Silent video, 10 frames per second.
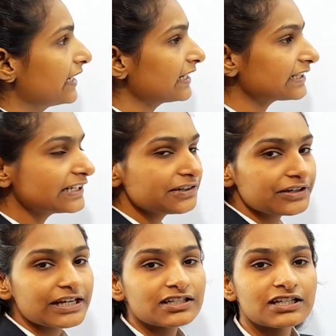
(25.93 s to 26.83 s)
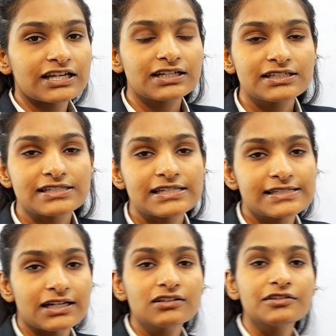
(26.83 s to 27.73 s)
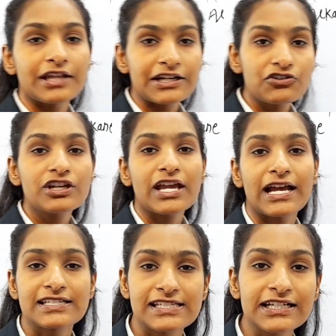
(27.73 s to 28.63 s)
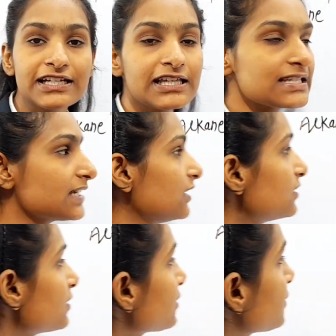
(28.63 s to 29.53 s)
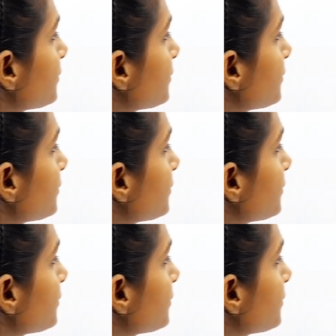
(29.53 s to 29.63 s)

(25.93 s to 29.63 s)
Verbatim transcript: एल्केन रिएक्ट करेगा किसके साथ नाइट्रिक एसिड के साथ